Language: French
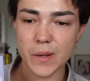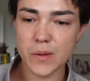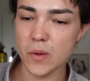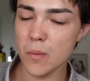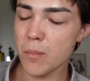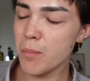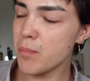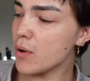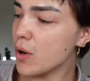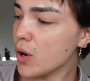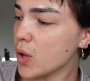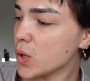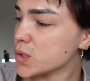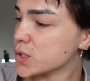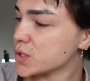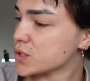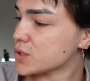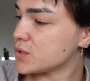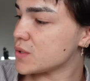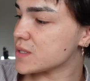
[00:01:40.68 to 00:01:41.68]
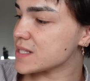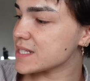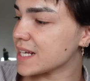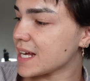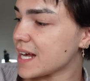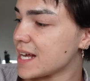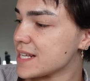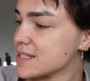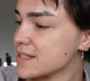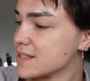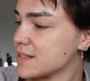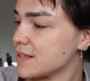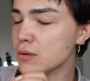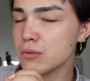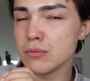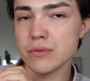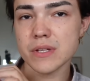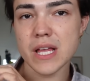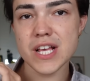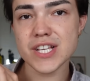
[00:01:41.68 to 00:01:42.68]
une planche de strass
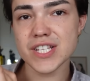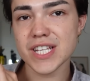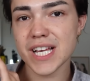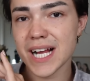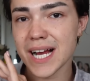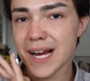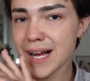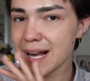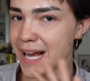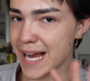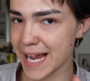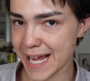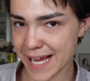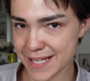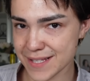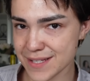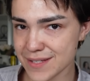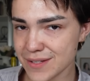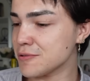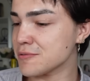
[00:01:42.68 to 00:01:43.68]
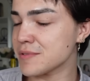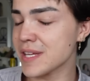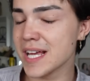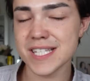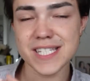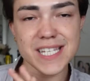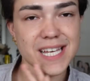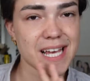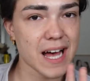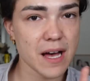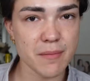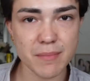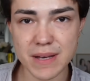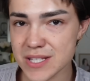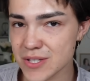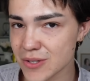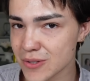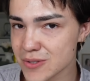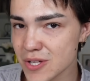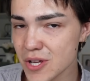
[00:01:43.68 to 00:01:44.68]
qu'on a chez Claire's, qu'on a chez
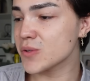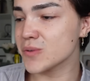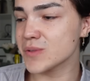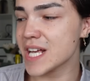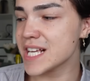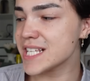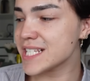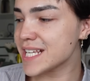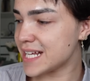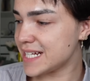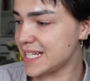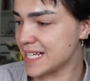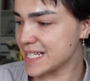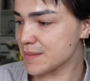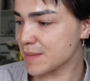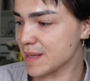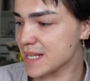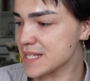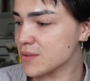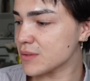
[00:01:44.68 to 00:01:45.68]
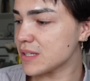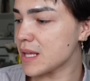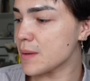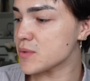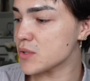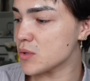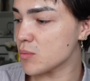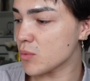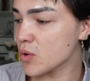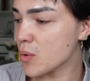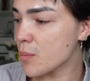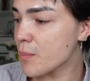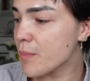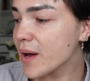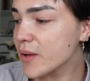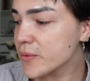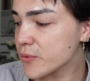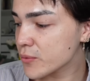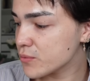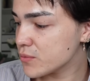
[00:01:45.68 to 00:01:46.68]
Amazon, qu'on a chez AliExpress, qu'on a absolument de
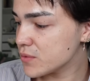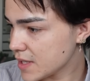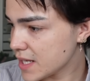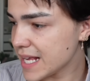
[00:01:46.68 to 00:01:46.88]
partout.